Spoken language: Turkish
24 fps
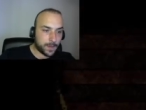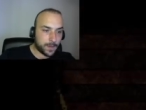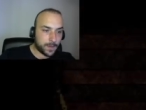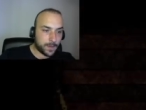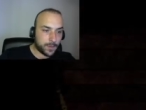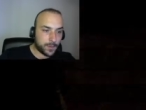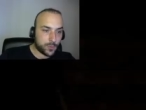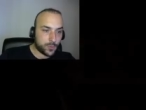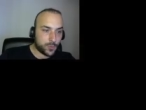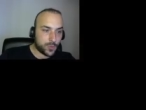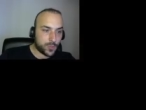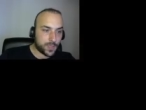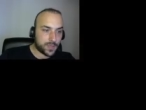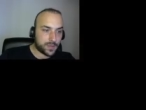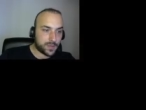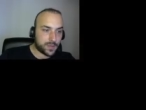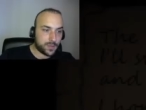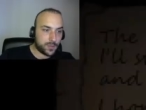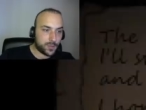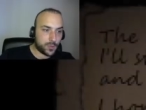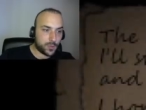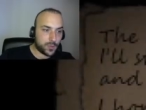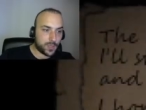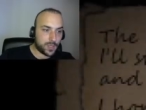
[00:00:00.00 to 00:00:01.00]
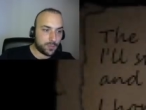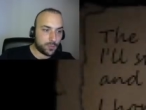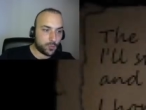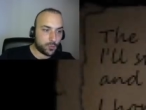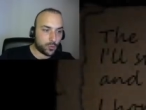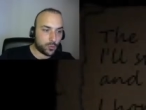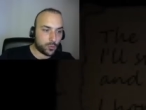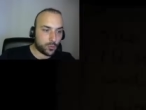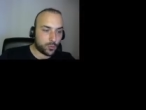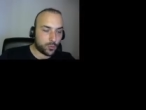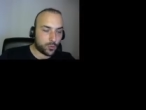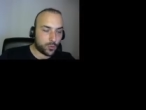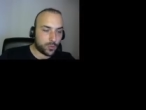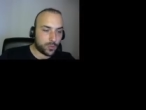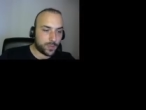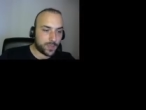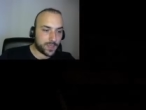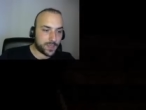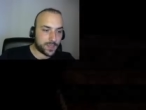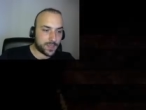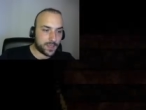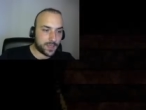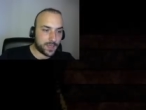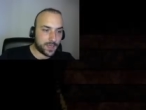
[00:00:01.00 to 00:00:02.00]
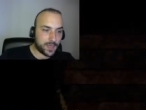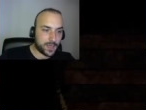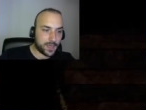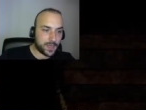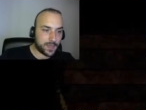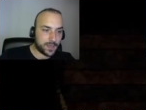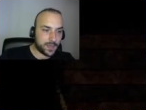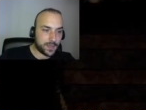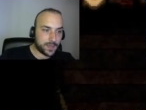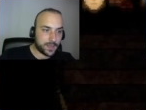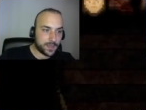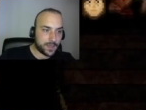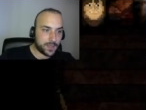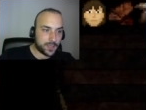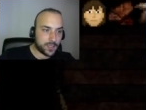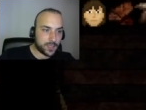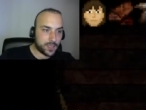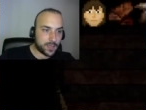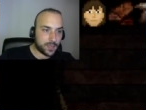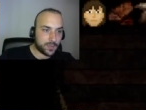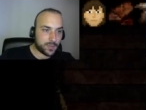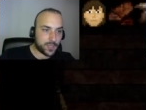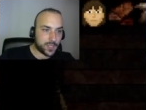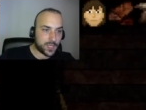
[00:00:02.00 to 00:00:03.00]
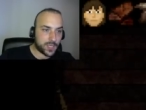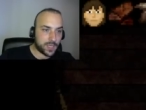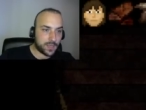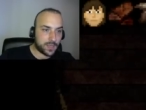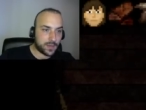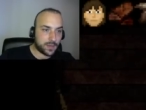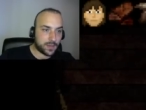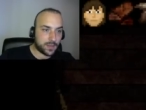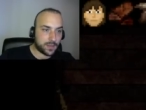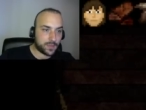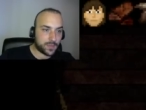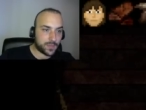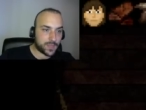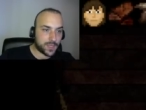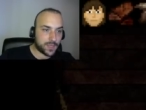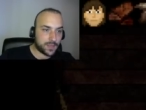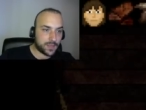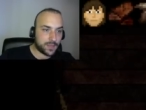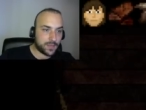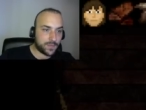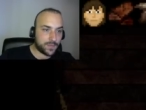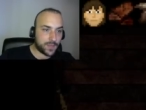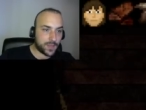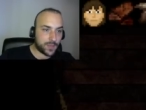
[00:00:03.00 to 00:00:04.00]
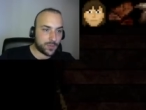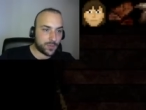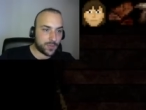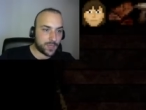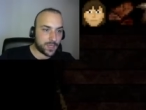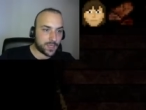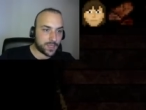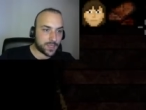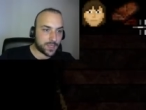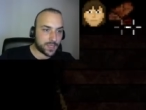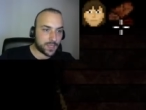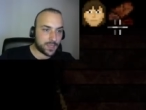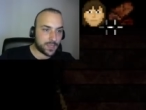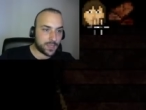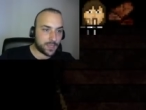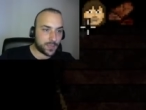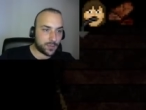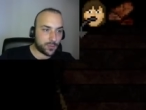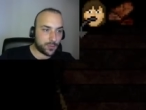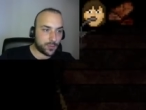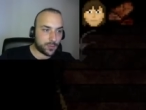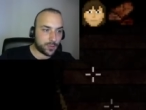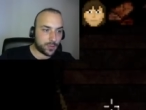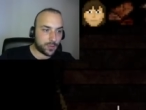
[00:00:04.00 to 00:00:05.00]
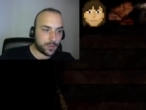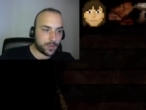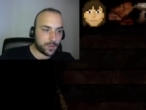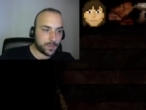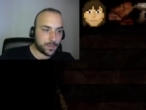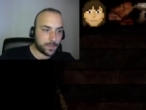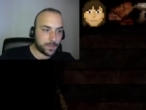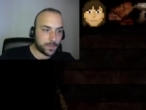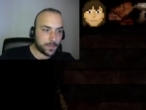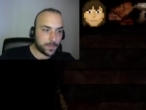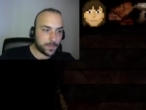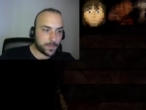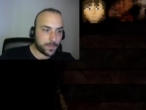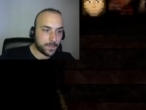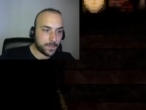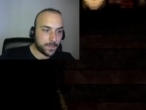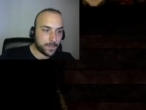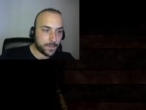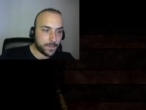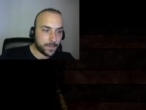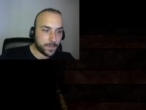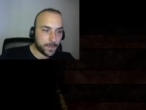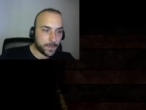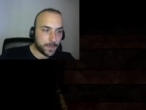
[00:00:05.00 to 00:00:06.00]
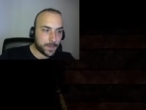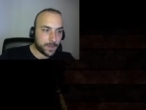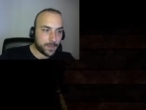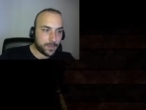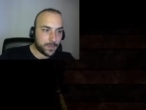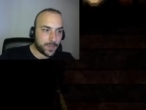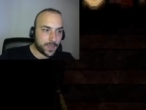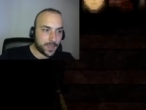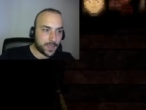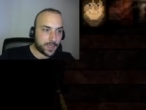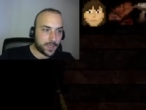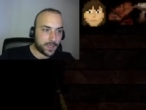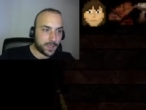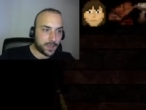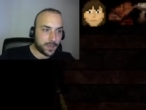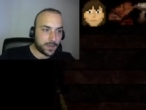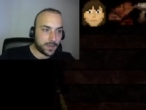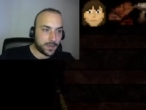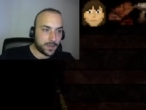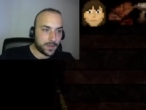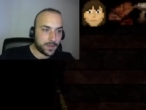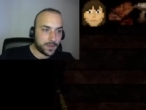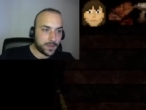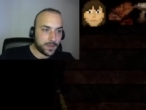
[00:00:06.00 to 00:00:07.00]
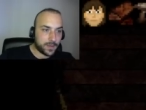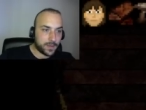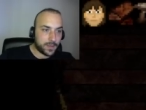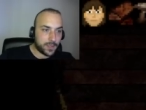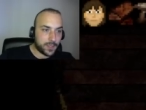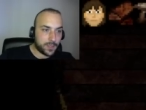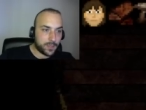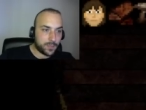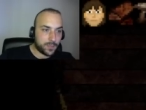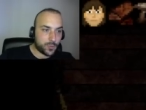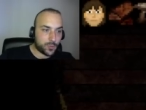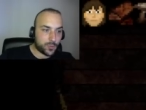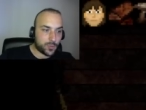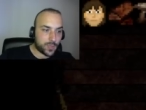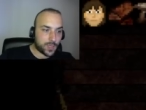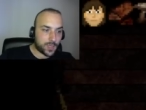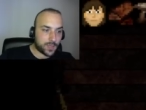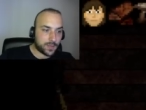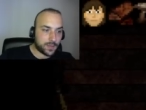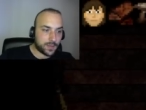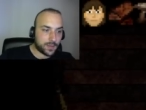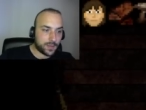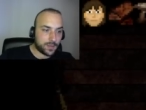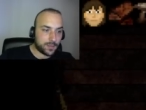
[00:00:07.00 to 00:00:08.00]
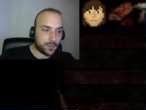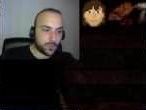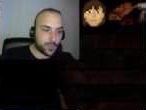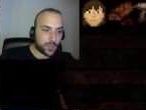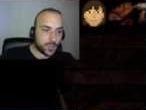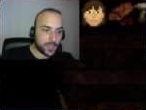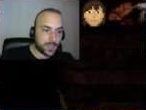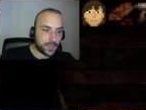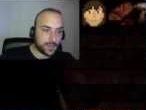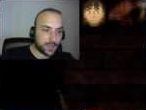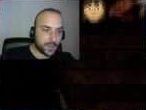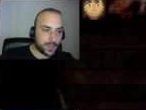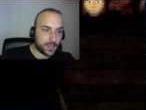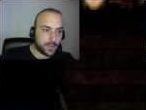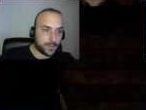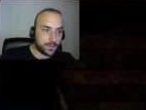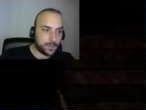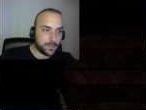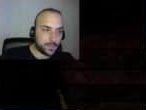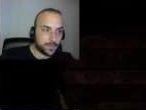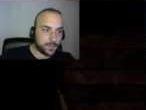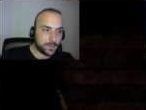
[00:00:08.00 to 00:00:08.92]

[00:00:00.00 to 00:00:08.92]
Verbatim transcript: Şu yazıyı bir okuyayım ne olur ne olmaz diye. Cam şişeyi de aldım. Zaten inventory ağzına kadar doldu. Peki. Şimdi şu tahtaları buraya atayım.